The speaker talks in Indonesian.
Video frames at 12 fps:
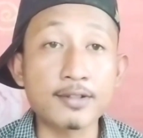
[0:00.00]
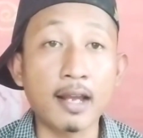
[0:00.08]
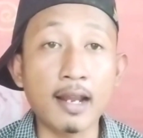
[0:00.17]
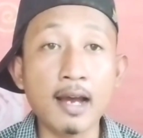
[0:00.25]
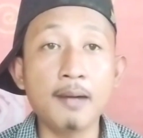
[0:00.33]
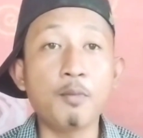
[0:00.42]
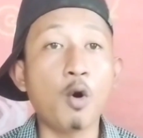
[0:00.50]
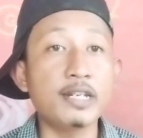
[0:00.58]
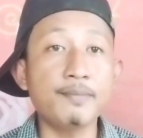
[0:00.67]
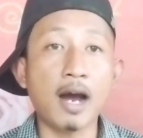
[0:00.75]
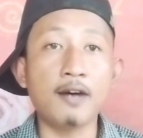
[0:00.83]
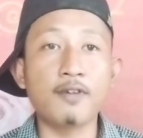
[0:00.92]
yang salah
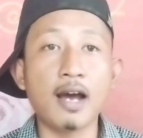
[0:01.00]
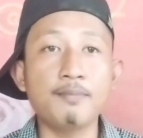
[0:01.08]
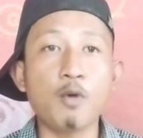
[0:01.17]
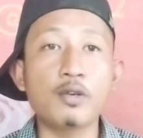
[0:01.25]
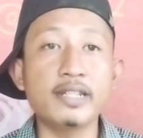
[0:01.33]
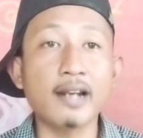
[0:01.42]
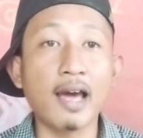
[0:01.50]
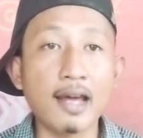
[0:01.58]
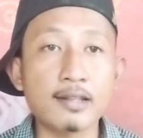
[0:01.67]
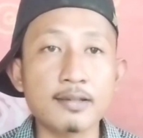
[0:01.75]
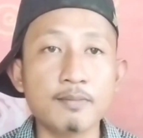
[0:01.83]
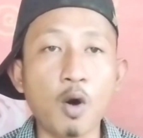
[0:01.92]
Mohon dimaafkan, mohon
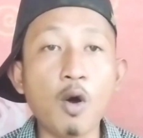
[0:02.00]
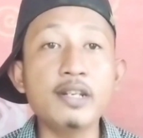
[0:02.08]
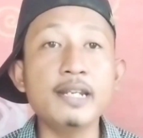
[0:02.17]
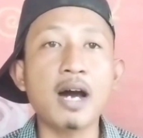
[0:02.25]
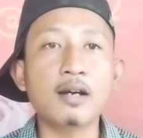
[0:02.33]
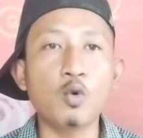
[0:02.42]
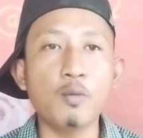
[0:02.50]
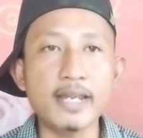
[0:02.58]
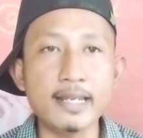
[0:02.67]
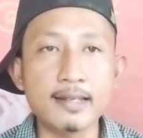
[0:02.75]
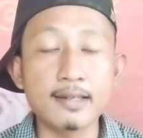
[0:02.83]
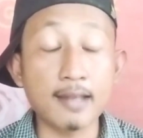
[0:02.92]
diralat, mohon
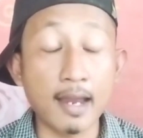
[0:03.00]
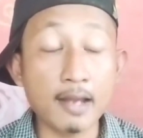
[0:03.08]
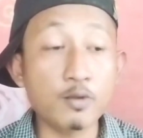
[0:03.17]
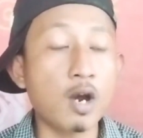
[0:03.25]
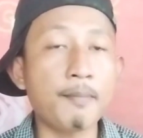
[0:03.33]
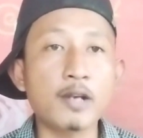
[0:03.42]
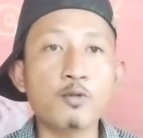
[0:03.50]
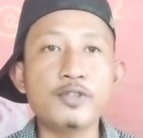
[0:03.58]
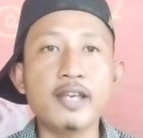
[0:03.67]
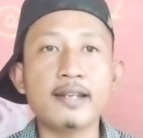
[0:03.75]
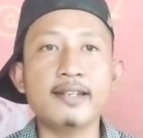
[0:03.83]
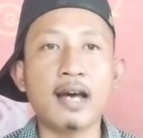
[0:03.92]
dimaklumi Saya juga
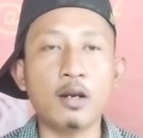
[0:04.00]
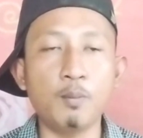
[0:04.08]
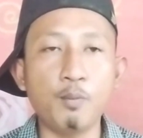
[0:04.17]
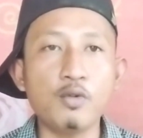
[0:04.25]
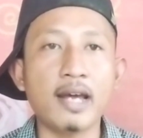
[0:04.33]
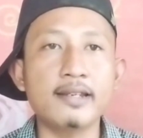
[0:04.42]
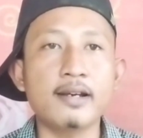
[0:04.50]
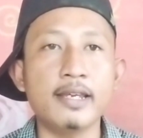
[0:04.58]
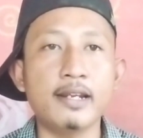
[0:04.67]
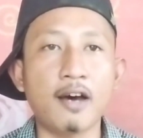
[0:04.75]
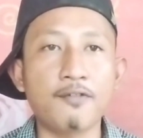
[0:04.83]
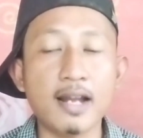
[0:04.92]
manusia tidak luput dari
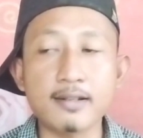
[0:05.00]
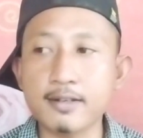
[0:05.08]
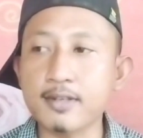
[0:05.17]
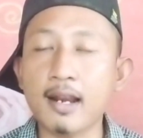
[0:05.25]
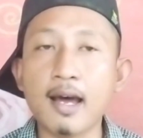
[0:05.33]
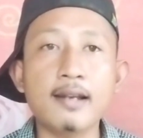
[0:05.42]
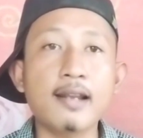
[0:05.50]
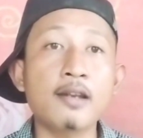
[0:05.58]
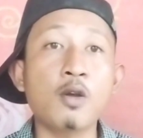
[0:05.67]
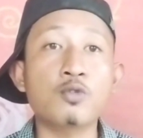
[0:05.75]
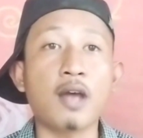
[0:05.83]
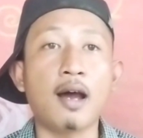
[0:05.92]
kehilafan, kesalahan
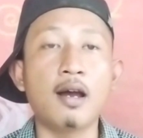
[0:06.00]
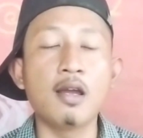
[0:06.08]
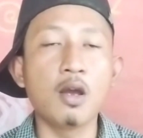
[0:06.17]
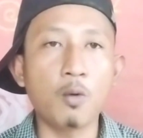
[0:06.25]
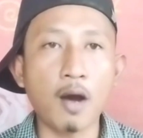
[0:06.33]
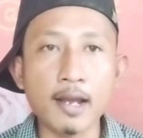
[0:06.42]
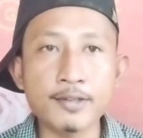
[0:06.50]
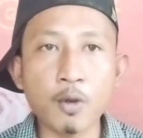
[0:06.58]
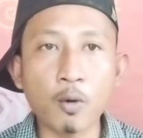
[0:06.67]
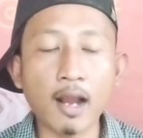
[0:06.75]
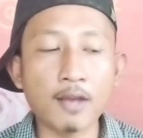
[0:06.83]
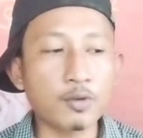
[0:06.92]
dan dosa Wahai
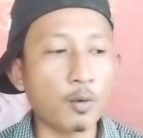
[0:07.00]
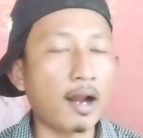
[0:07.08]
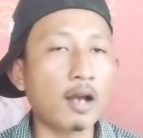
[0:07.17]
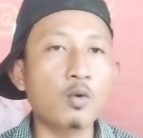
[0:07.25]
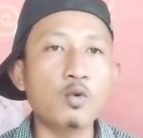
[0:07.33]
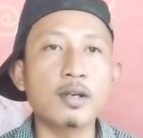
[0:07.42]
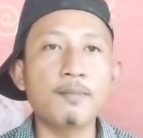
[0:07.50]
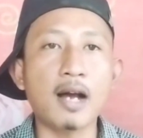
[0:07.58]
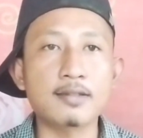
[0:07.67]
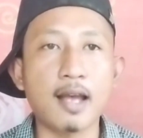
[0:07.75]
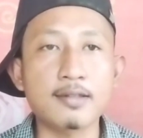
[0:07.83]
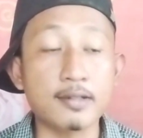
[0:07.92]
saudara-saudaraku
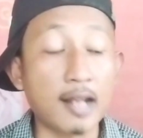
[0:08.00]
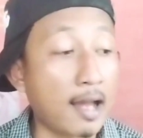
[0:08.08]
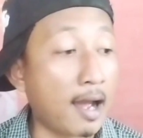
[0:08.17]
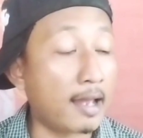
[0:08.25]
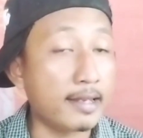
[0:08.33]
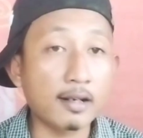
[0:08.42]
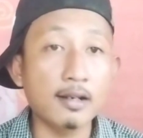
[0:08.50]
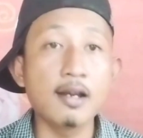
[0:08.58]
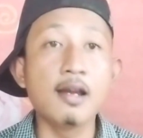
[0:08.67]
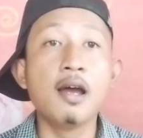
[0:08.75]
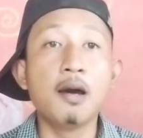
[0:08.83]
sebangsa setanah air